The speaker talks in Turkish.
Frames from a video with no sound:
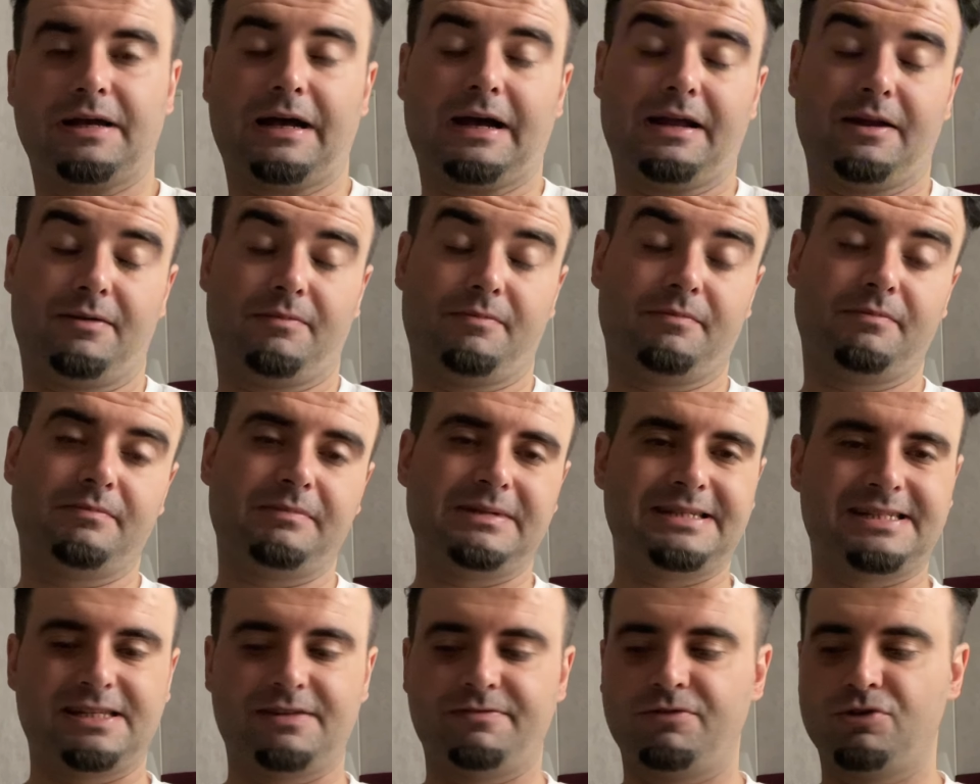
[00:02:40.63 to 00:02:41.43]
Hani
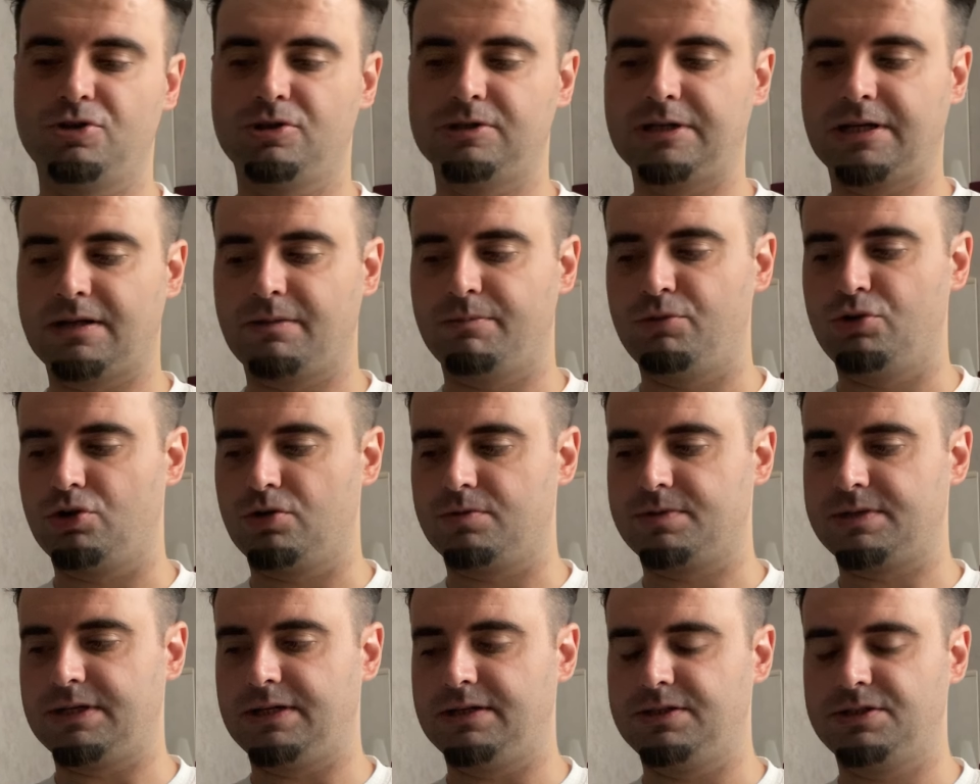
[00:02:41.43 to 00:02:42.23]
izlediğim videolardan
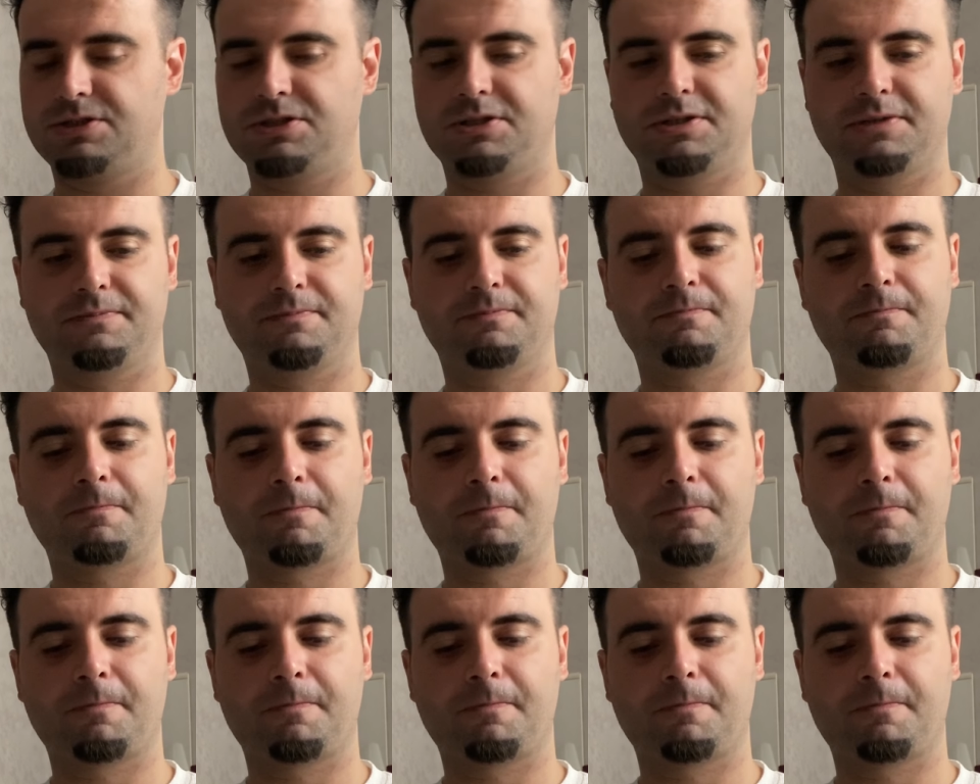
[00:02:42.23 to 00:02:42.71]
biliyorum sadece.